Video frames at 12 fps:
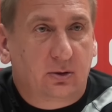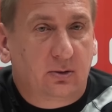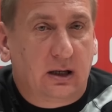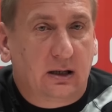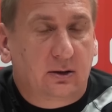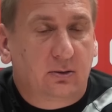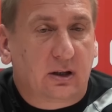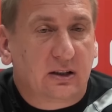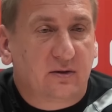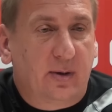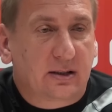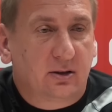która, która
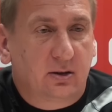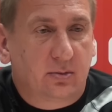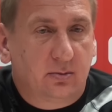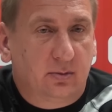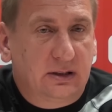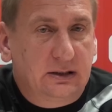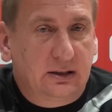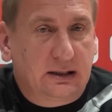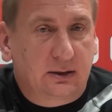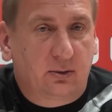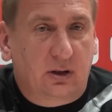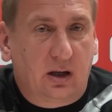jest w bardzo dobrym
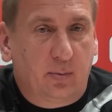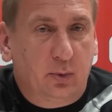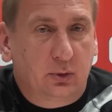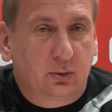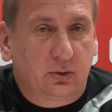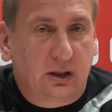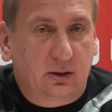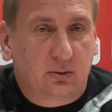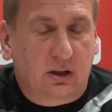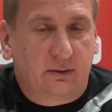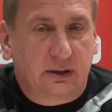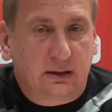momencie, która punktuje,
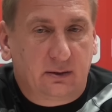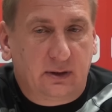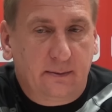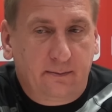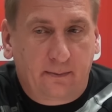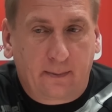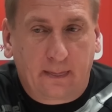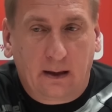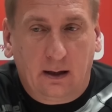która wygrywa.